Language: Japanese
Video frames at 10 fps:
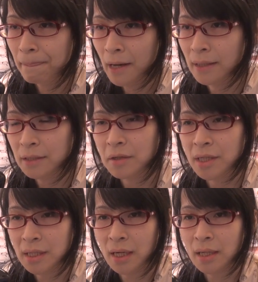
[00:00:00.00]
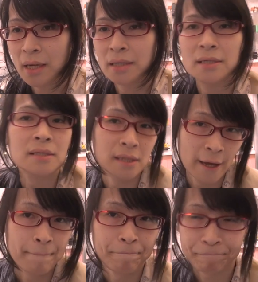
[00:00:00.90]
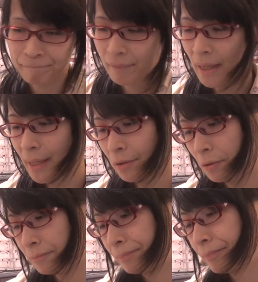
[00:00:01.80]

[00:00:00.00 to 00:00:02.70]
話は聞かないですねだけど